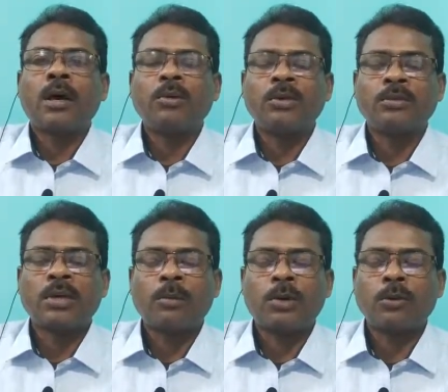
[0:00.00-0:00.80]
আমি
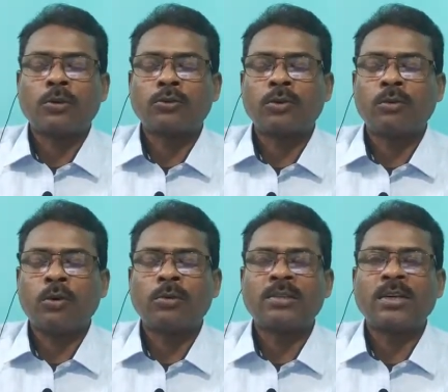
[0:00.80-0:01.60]
সামান্য অংশই
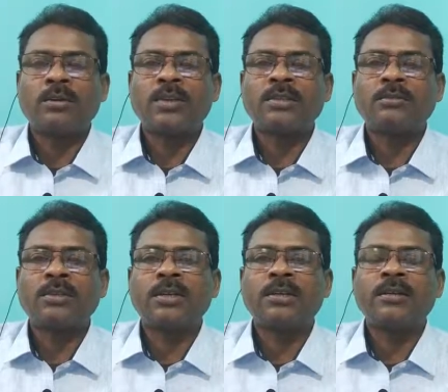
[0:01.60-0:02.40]
বলবো সেকেন্ড
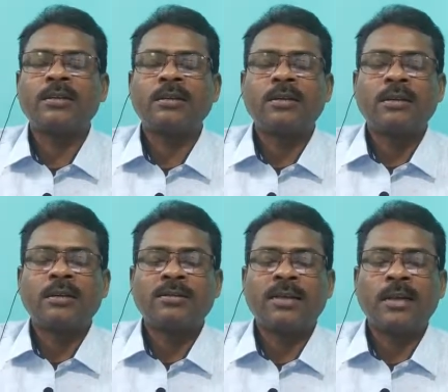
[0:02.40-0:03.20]
প্রেসক্রিপশানে
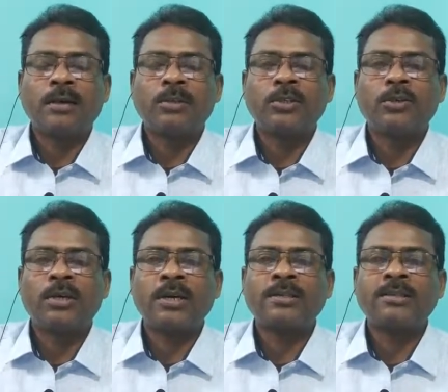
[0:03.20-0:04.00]
স্যার আমাদের
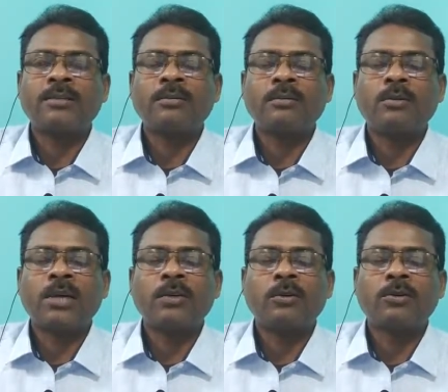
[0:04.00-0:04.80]
সঙ্গে আছেন
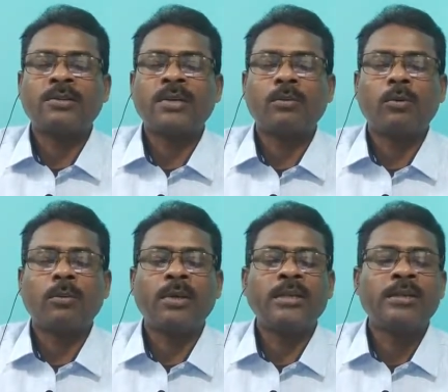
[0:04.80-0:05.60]
বাকি অংশ স্যার
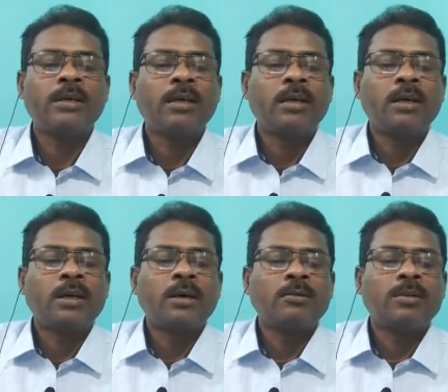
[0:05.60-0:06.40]
বলবেন
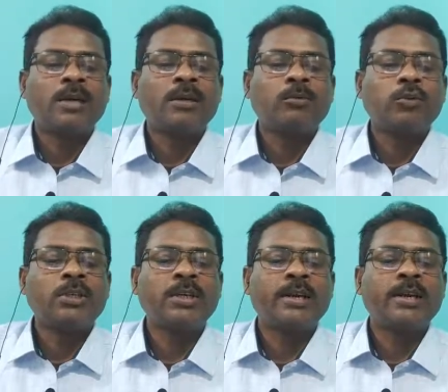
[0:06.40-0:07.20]
কারণ স্যারকে
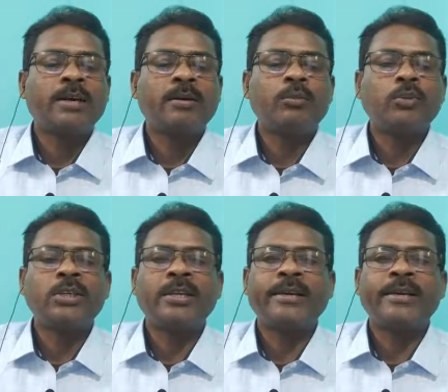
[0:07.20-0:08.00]
বসিয়ে রাখা
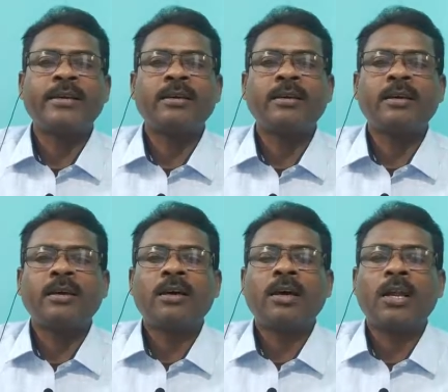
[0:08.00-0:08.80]
বসিয়ে রেখে
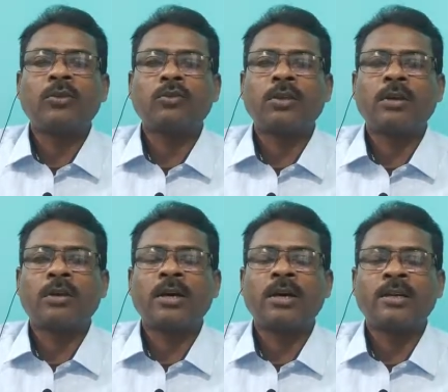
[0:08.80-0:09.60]
আলোচনা
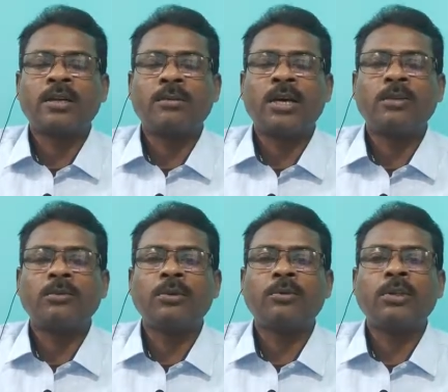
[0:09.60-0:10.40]
করা খানিকটা
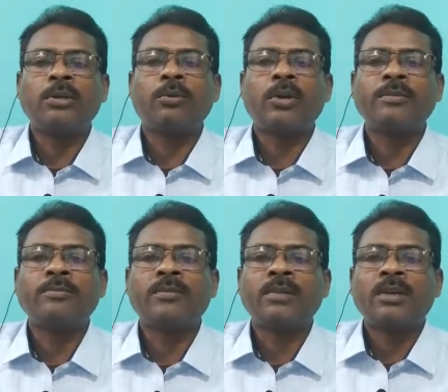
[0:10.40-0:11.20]
বেয়াদবির মধ্যেই পড়ে
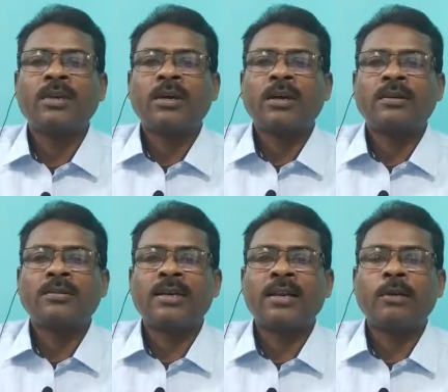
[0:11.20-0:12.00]
কারণ
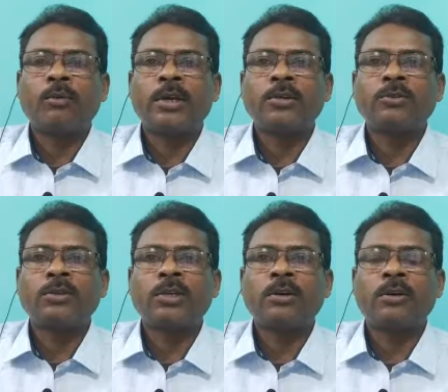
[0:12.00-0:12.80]
স্যার এমন একজন
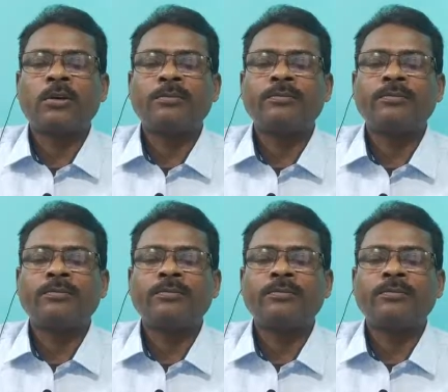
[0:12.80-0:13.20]
শিক্ষক